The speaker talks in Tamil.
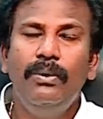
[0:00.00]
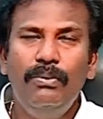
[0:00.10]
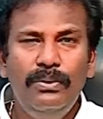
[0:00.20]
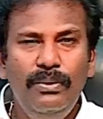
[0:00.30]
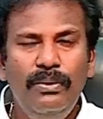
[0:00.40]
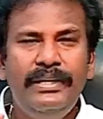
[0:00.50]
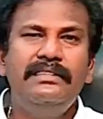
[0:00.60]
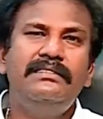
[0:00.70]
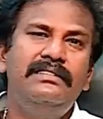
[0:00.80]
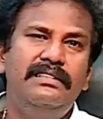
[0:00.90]
ஒரு
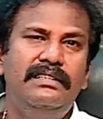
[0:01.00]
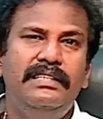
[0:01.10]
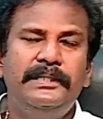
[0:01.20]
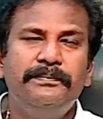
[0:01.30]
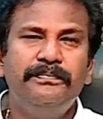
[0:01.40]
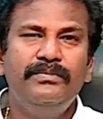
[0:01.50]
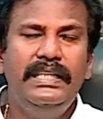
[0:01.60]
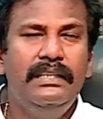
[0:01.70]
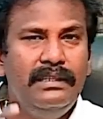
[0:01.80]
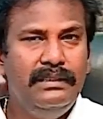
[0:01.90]
லொக்கேஷன் இருக்குதுங்க
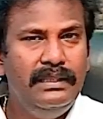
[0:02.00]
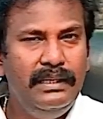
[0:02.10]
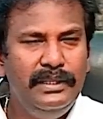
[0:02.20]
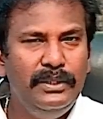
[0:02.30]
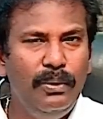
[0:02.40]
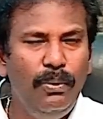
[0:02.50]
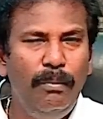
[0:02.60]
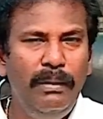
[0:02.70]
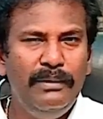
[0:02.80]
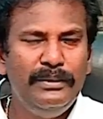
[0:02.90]
ஏன்னா இந்த இந்த
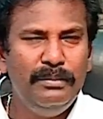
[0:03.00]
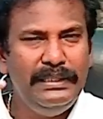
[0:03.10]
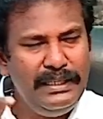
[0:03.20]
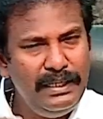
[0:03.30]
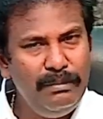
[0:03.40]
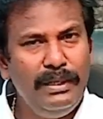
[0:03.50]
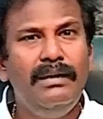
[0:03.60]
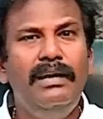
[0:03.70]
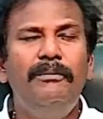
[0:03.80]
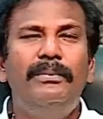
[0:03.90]
லோபெலாம் வந்து பார்த்திங்கன்னா நம்ம
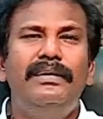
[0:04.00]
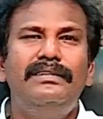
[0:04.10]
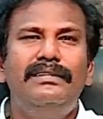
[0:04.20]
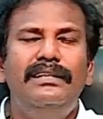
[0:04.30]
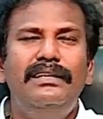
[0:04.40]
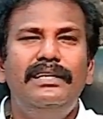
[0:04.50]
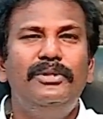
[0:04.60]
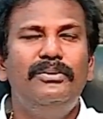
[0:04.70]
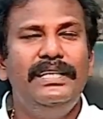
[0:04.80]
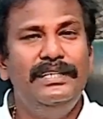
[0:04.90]
கால் பாதத்தில்
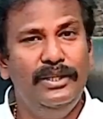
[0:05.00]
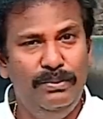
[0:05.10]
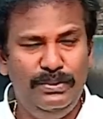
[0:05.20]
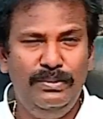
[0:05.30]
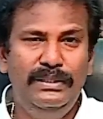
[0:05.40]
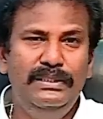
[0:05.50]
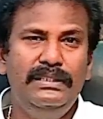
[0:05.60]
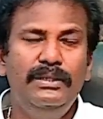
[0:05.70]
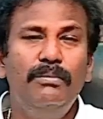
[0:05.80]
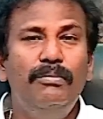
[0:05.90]
இதனுடைய நர்வஸ் வந்து
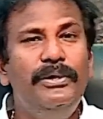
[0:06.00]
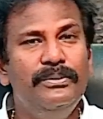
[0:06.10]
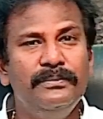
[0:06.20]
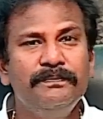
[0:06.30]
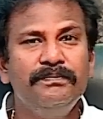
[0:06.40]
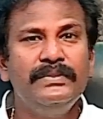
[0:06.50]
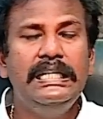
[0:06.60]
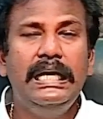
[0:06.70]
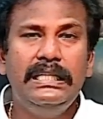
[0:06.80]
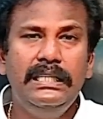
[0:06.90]
முடியும்
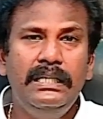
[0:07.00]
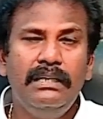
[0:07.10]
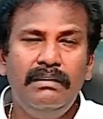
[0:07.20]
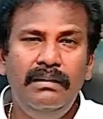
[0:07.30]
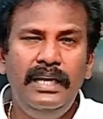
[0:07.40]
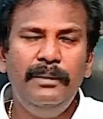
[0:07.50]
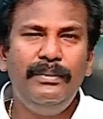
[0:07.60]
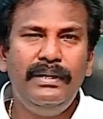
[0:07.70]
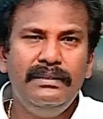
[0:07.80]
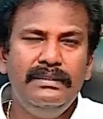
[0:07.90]
அந்த கால்
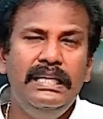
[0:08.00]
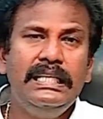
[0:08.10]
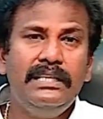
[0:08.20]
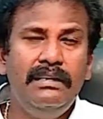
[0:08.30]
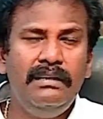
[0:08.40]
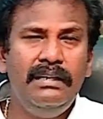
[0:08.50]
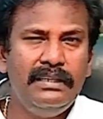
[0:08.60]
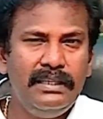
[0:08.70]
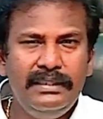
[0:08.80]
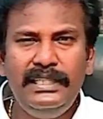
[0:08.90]
பாதத்தில் கால்
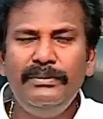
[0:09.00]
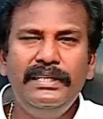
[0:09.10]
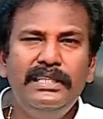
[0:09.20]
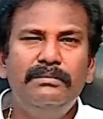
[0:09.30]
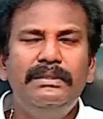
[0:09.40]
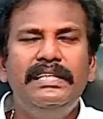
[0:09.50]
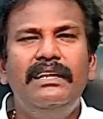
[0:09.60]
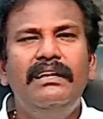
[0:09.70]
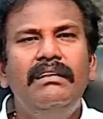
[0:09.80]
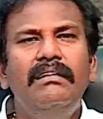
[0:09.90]
கட்டை விரல் இருக்குது
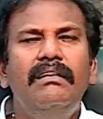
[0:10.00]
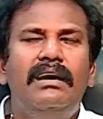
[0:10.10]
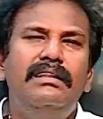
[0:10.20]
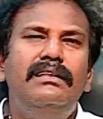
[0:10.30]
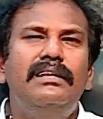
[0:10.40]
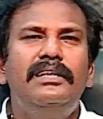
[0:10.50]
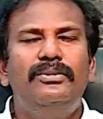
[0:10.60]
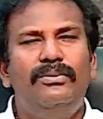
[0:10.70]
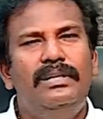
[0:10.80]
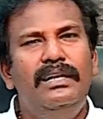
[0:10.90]
பார்த்திங்களா அதுதாங்க
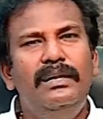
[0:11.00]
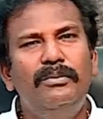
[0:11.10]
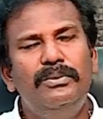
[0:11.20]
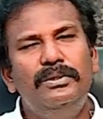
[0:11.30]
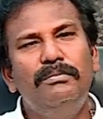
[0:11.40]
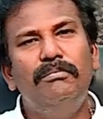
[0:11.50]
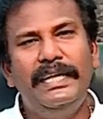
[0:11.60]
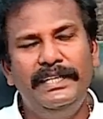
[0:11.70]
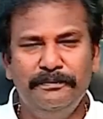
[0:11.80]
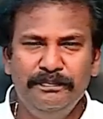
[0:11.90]
டோட்டலாக நமக்கு வந்து
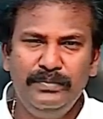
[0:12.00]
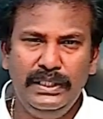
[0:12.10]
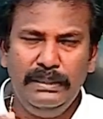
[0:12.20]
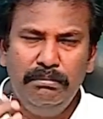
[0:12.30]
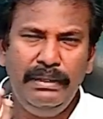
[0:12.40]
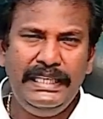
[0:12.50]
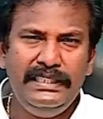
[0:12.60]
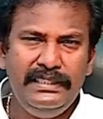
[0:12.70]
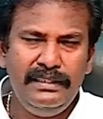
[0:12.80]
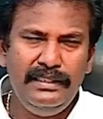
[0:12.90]
பிரெயின் இந்த பிரெயின்
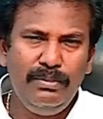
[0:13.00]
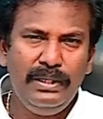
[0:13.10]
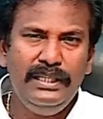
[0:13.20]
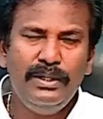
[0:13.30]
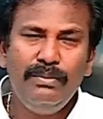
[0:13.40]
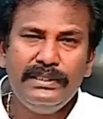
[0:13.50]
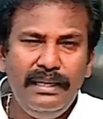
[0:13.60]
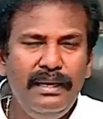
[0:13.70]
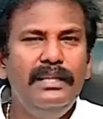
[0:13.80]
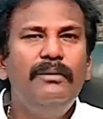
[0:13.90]
ஏரியாவோட
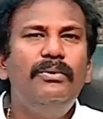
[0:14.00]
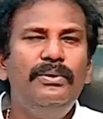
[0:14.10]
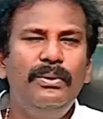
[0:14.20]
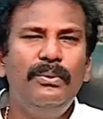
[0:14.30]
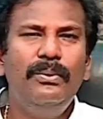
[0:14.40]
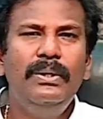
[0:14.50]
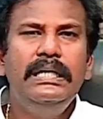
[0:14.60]
நர்வஸ்லாம் அங்கே தான் முடிஞ்சிருக்கும்